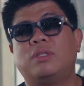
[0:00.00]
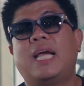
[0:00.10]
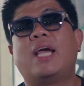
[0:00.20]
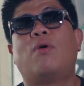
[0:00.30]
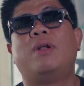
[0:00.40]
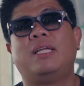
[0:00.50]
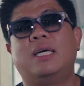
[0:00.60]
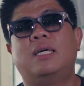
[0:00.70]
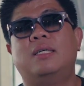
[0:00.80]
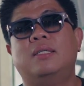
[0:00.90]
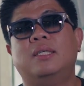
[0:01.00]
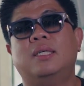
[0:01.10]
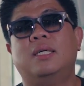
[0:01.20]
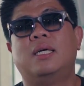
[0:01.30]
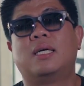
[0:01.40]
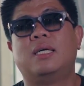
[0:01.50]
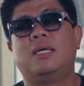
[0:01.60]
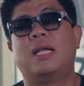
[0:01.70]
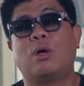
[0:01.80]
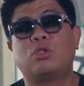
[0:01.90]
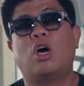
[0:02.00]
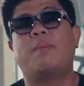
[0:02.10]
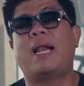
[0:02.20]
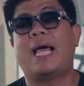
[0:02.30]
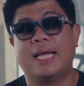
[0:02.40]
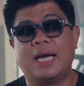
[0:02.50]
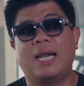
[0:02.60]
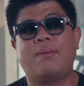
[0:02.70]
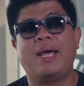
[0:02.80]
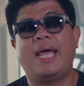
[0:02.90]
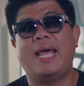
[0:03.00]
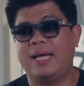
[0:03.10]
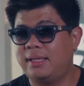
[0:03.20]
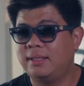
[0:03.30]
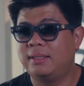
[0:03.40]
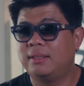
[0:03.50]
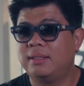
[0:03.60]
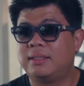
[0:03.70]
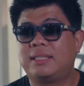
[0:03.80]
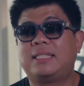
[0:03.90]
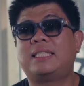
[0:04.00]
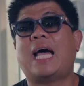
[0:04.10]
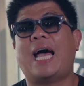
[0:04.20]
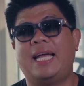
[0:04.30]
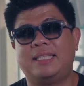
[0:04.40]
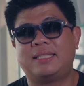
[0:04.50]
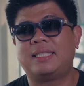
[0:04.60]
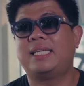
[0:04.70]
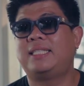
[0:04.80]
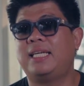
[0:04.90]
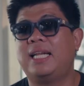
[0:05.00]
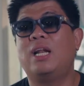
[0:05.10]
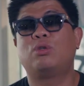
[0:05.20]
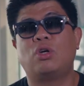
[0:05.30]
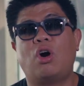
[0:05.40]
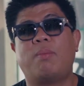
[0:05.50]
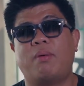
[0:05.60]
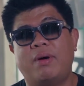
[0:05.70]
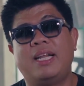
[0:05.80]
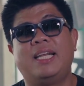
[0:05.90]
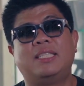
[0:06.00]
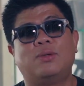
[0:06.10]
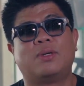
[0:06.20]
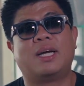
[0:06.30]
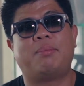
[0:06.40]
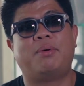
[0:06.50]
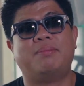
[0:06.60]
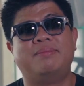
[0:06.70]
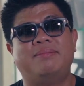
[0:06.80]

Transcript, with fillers: สนใจคนเยอะคือเราชอบอะไรเงินเราเองจ่ายในสิ่งที่เราชอบผมว่าดีที่สุดครับผม